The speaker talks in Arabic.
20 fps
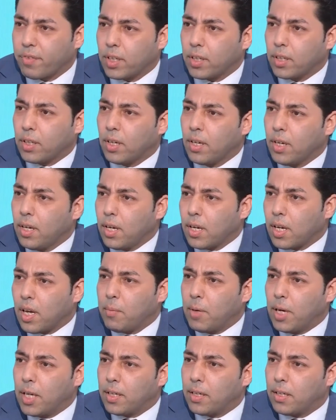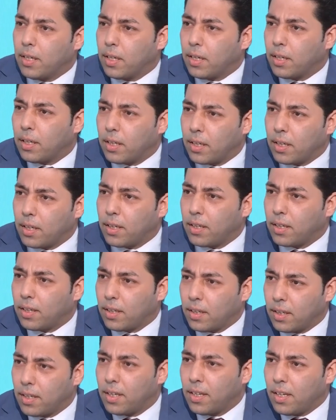في كمان
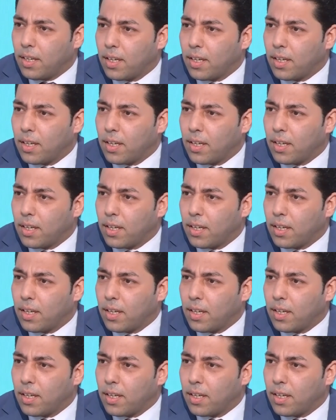آه